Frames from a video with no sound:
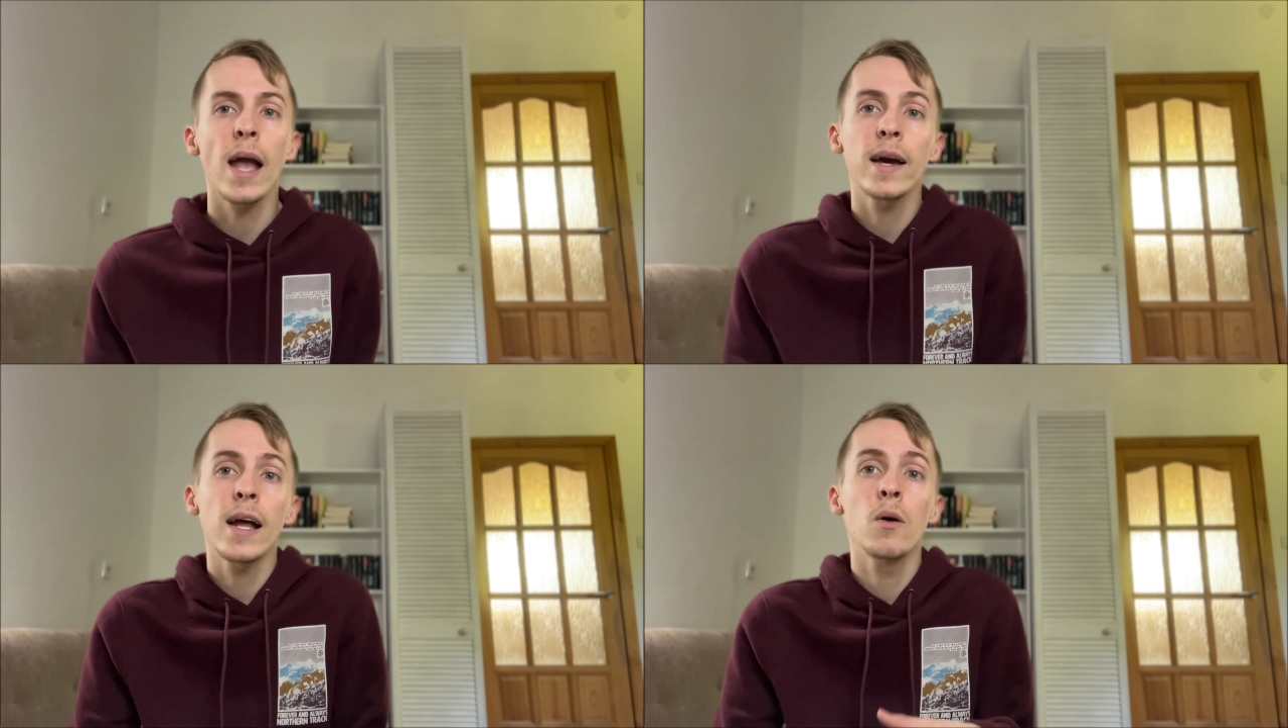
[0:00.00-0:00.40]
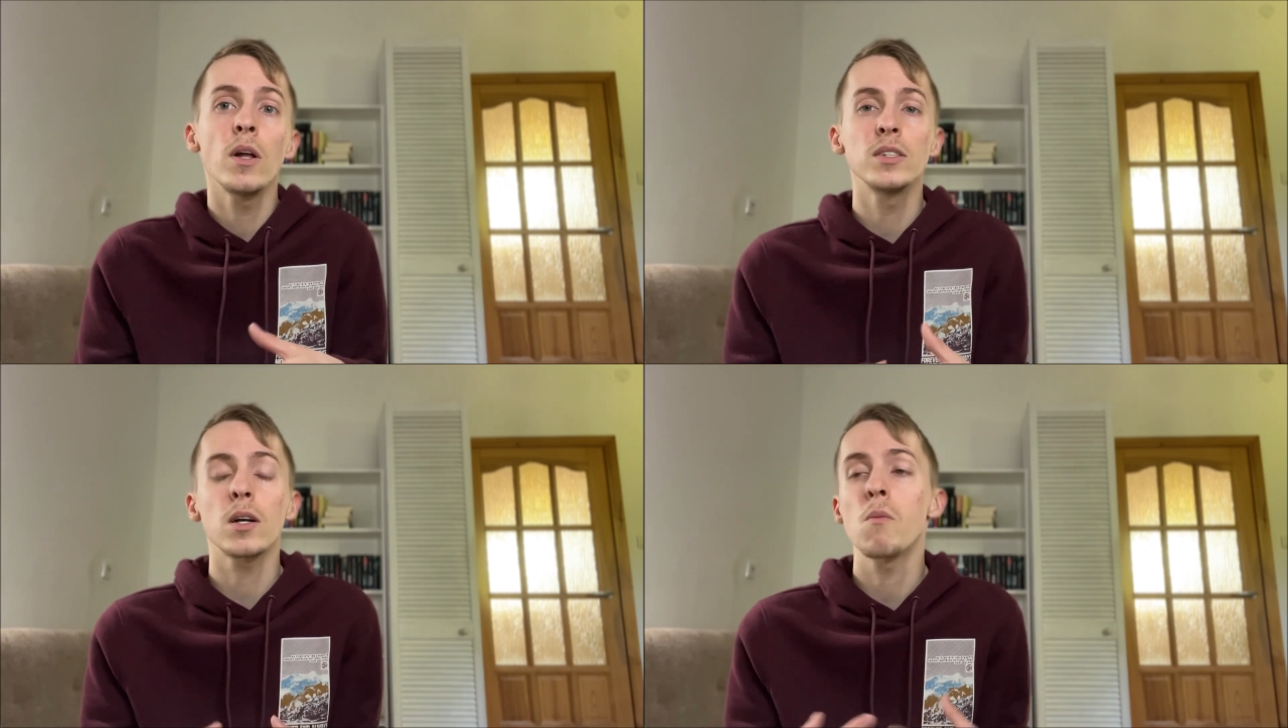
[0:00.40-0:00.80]
jak
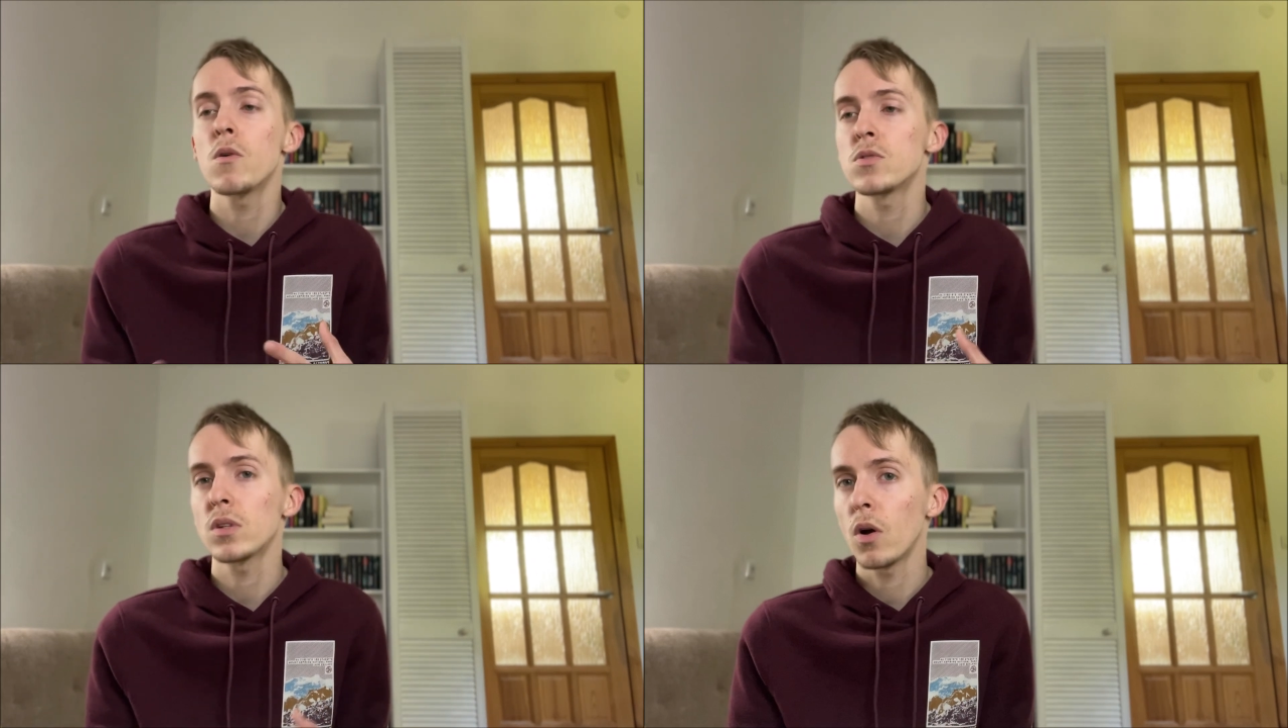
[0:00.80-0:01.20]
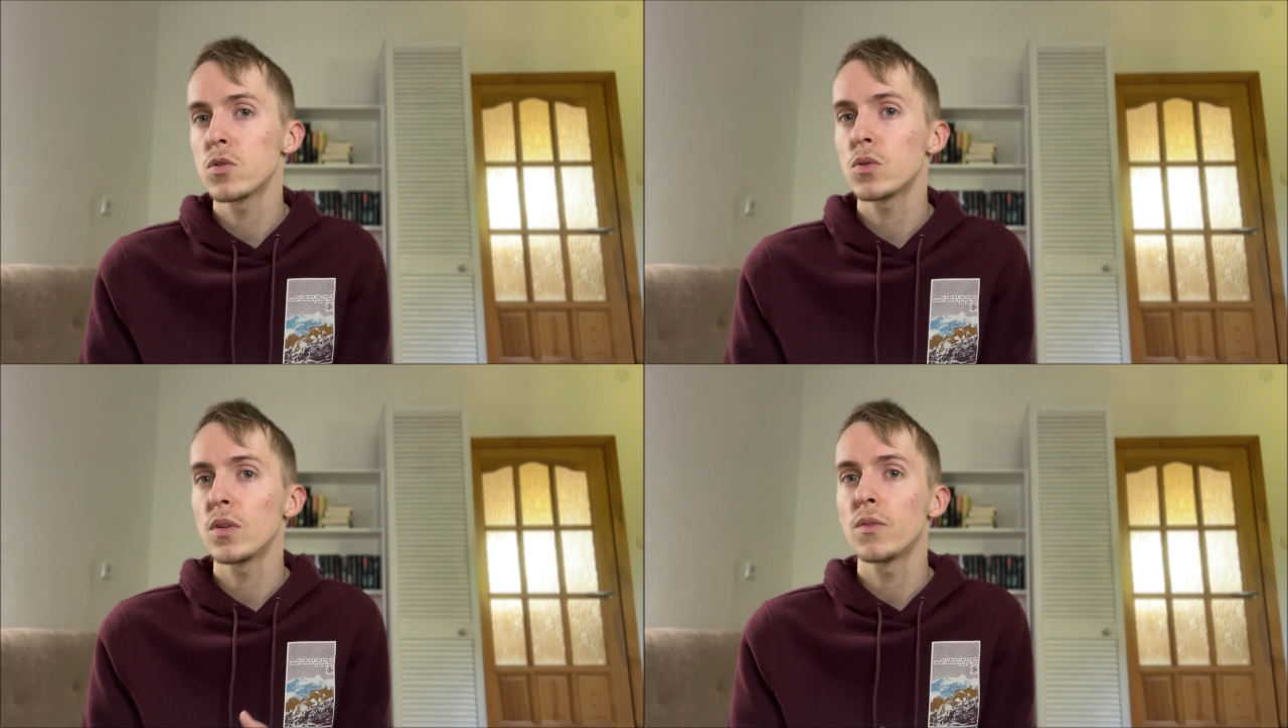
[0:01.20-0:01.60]
reagujecie na taką
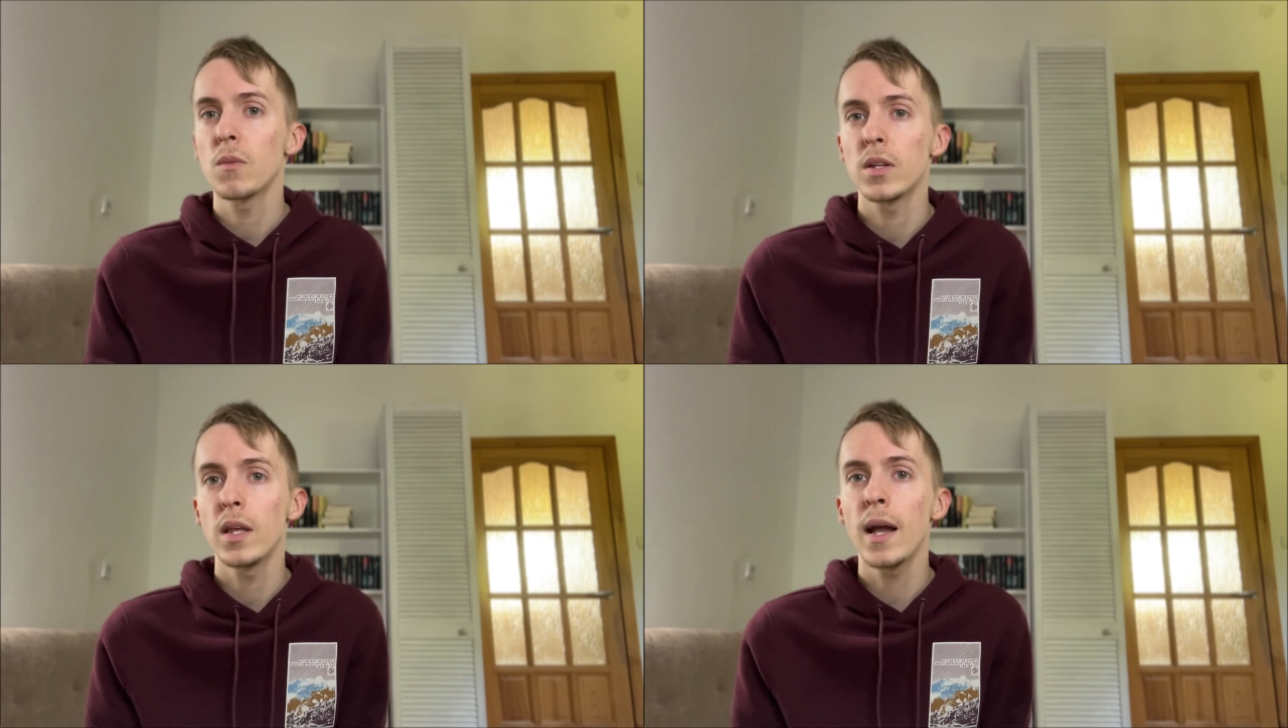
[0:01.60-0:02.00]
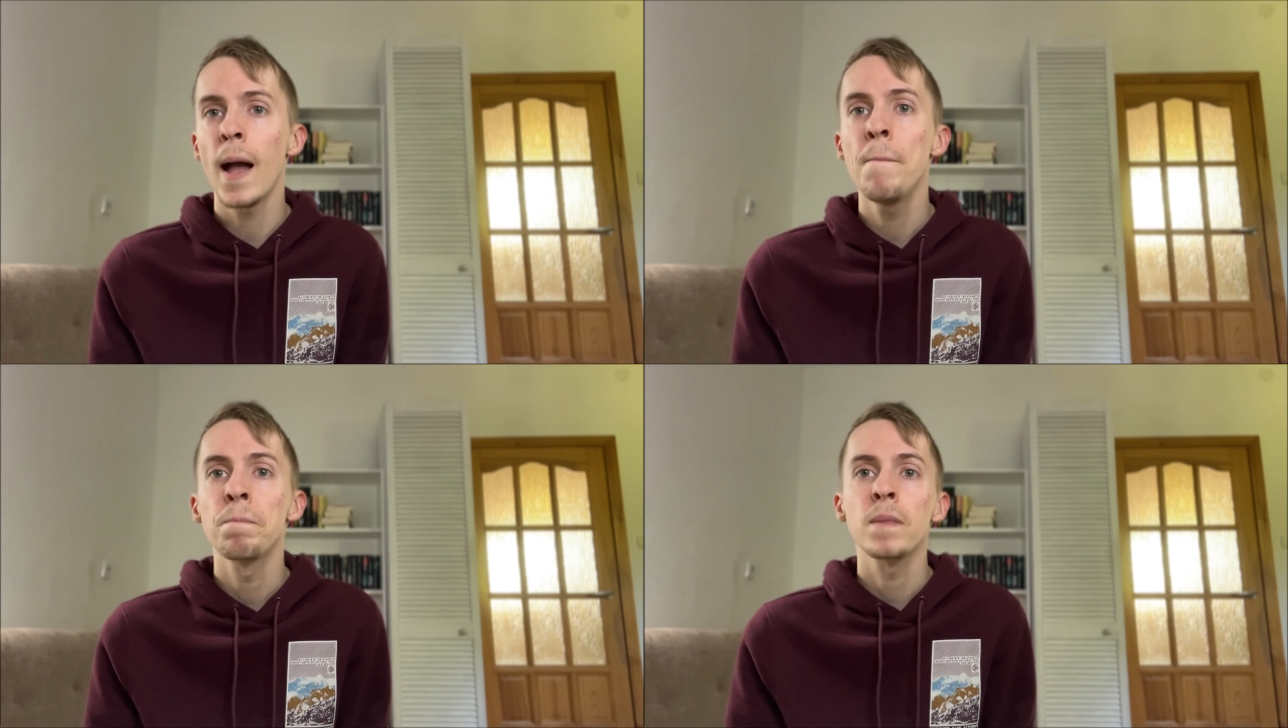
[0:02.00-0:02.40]
konstruktywną
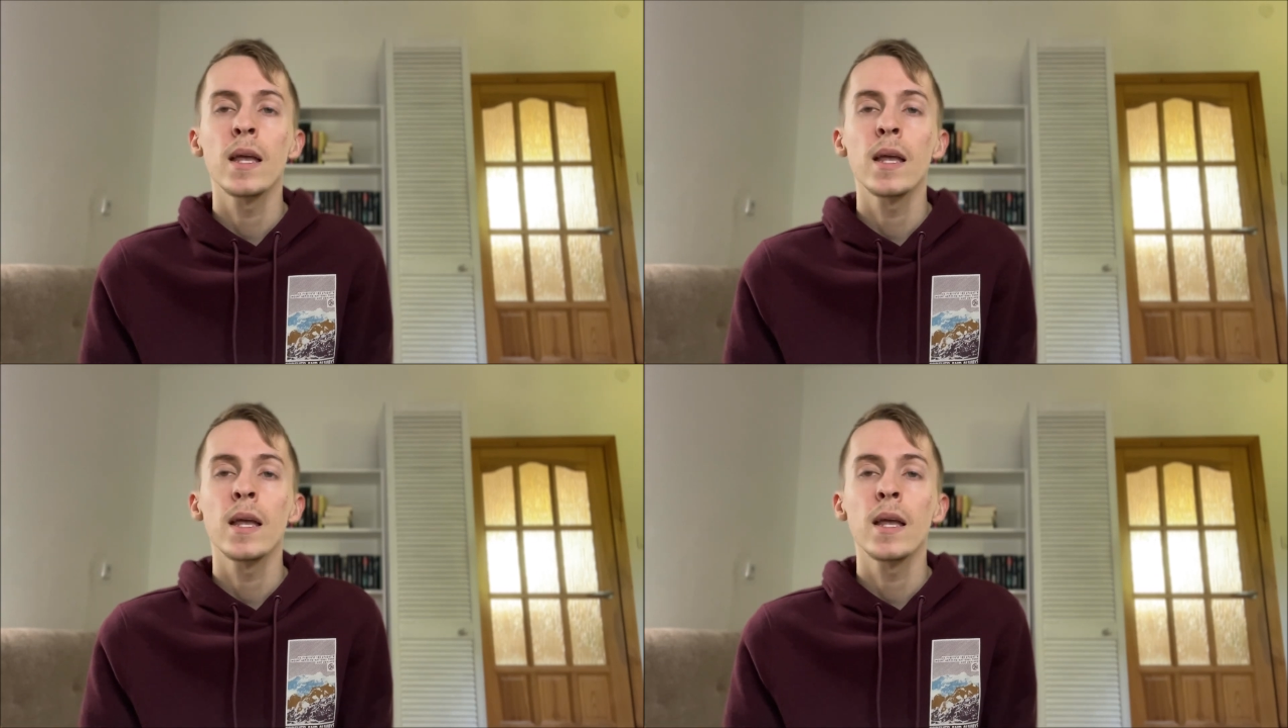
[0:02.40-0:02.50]
krytykę,